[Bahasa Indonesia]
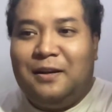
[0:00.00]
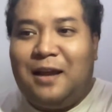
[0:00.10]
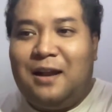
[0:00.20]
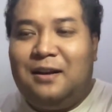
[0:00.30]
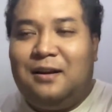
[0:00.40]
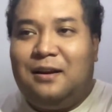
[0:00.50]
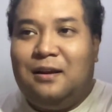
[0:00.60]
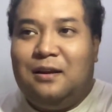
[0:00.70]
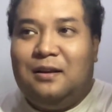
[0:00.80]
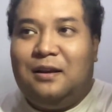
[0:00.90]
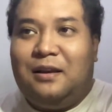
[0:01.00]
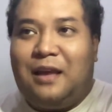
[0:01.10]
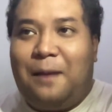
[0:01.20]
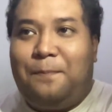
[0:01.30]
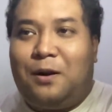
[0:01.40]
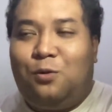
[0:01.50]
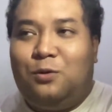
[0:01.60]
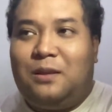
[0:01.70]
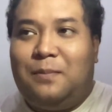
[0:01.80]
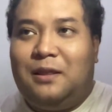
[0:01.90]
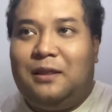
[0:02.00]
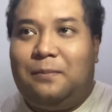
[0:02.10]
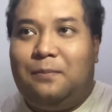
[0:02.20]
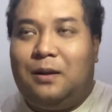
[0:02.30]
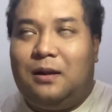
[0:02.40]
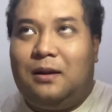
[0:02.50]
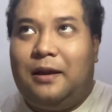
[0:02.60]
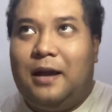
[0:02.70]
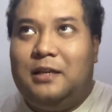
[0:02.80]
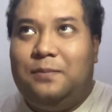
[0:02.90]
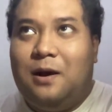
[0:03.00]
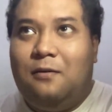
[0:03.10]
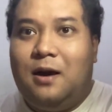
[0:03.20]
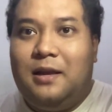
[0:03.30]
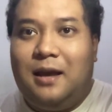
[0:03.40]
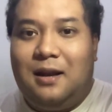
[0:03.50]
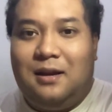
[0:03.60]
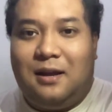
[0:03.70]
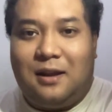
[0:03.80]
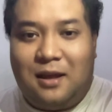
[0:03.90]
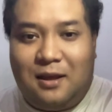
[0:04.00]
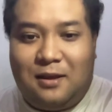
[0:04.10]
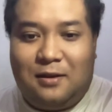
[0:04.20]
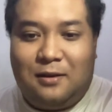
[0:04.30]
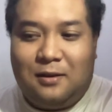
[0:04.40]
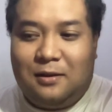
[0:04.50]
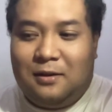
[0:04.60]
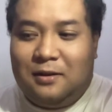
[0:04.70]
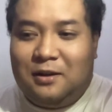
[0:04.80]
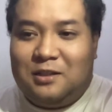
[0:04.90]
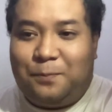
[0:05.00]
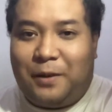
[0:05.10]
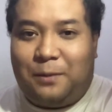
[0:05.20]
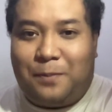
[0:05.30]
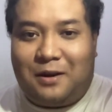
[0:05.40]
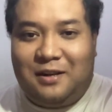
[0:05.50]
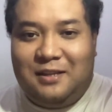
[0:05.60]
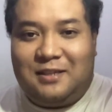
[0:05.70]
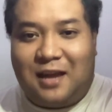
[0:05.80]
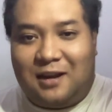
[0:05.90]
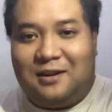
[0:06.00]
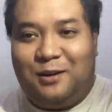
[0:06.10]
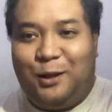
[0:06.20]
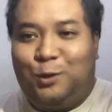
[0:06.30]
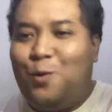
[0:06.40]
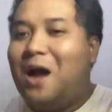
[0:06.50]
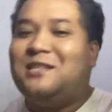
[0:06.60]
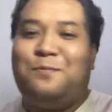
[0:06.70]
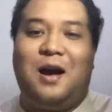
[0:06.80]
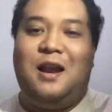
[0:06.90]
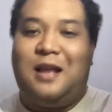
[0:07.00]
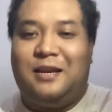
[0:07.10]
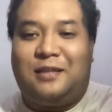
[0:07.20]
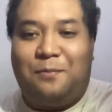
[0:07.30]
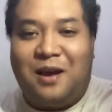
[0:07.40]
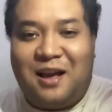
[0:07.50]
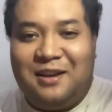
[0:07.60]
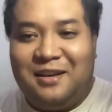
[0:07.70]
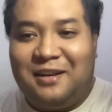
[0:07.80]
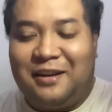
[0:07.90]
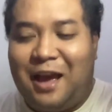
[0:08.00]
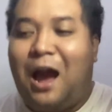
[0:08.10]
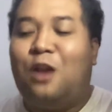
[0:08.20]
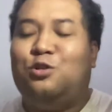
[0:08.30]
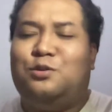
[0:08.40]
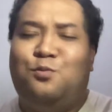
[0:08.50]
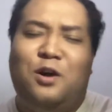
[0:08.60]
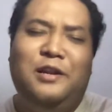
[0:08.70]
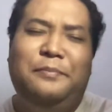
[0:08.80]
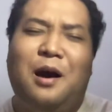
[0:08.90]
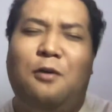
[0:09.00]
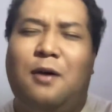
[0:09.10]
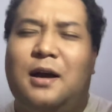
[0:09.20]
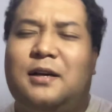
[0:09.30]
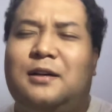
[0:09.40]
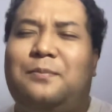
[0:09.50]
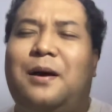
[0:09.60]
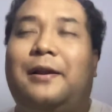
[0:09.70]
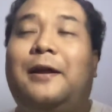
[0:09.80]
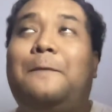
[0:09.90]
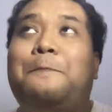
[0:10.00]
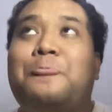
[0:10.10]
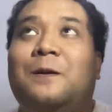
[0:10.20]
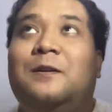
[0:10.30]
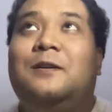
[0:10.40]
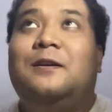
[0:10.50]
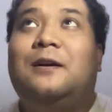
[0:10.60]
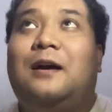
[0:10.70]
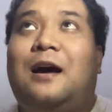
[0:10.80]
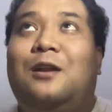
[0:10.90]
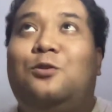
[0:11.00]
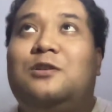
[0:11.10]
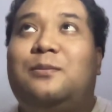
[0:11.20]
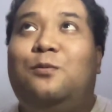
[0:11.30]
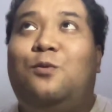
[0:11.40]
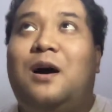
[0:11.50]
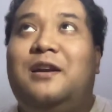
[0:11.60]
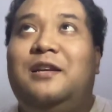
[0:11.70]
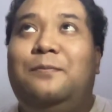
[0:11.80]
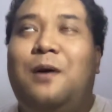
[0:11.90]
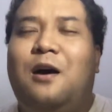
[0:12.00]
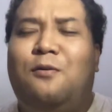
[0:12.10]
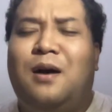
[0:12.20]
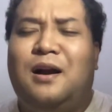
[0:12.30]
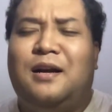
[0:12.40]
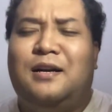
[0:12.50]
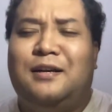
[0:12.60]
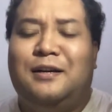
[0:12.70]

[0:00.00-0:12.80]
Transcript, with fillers: dan yang perlu teman-teman garis bawahi adalah spare part Nissan itu gak semahal yang kita bayangin ya kalau semua dibawa ke mana kalau semua dibawa ke